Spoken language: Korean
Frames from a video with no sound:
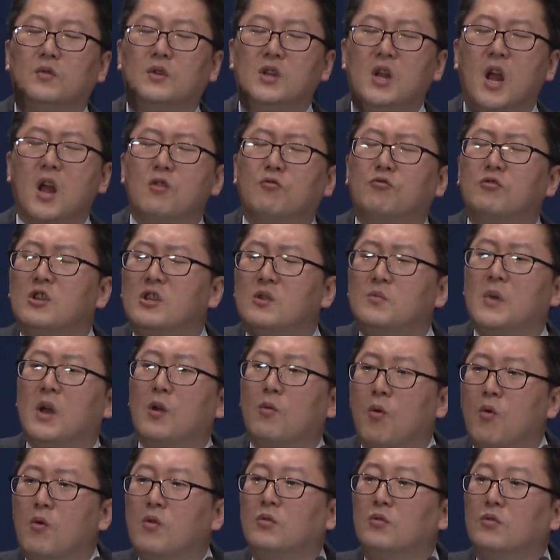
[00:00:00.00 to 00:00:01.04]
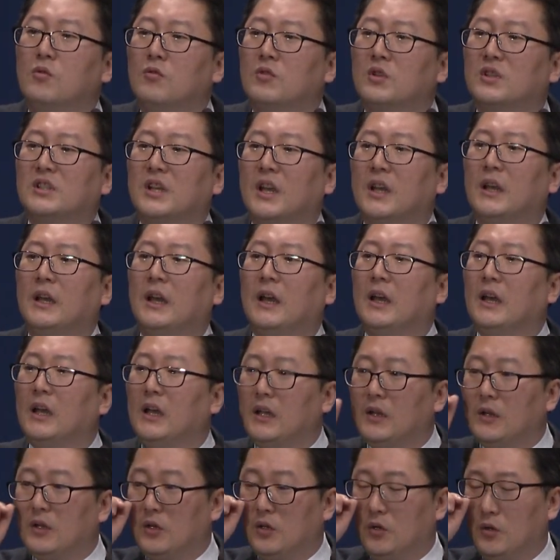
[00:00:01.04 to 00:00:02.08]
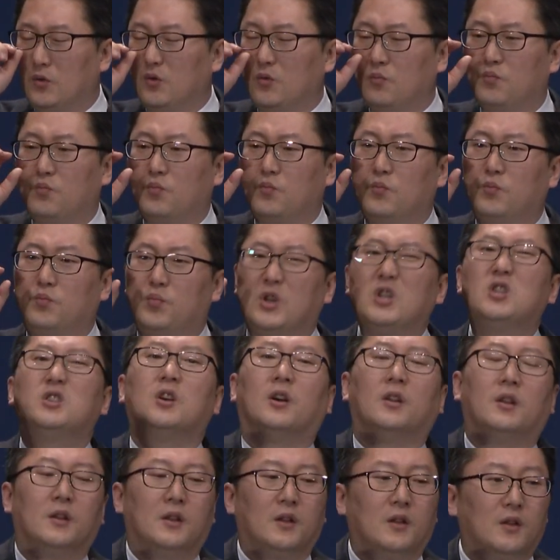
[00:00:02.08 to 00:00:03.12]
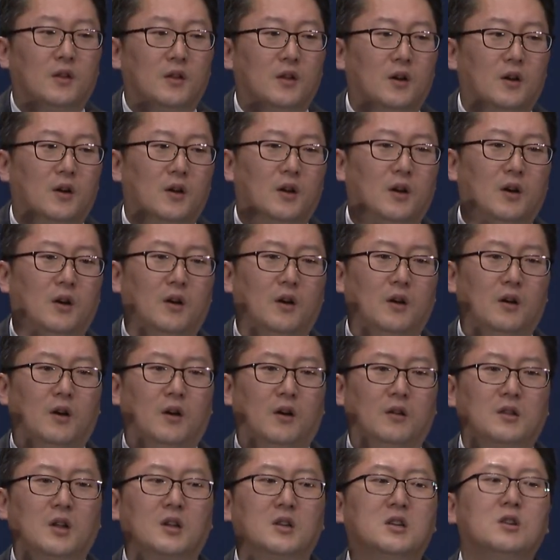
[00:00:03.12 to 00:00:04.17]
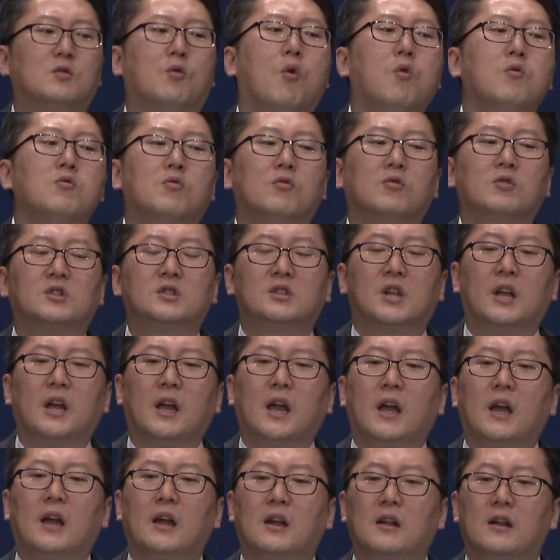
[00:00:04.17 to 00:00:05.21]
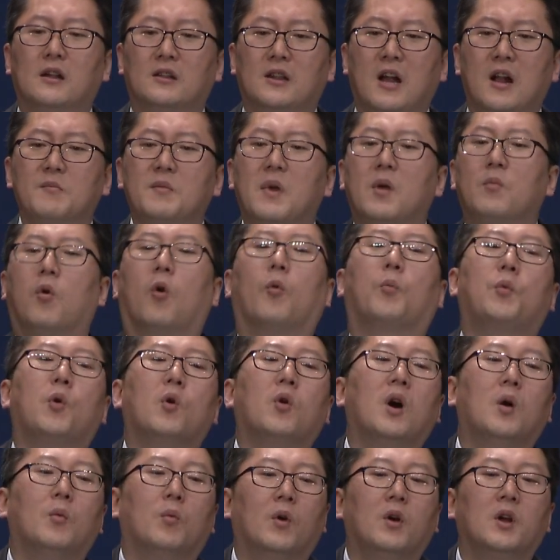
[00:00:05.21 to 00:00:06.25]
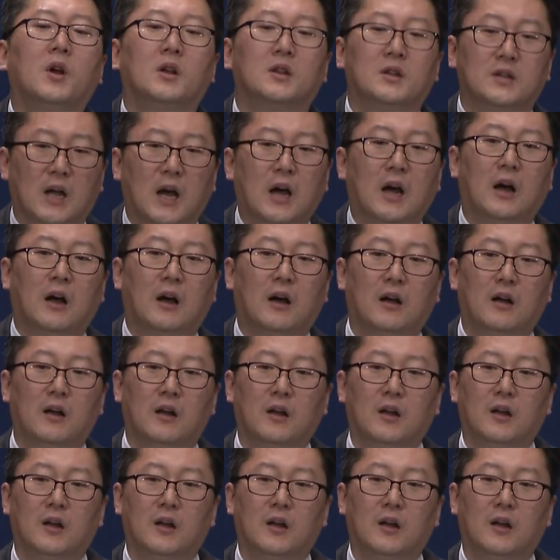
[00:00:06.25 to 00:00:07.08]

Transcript: 예수님의 공동체의 비전, 어떤 그 공동체의 삶의 목표가 뭐였냐.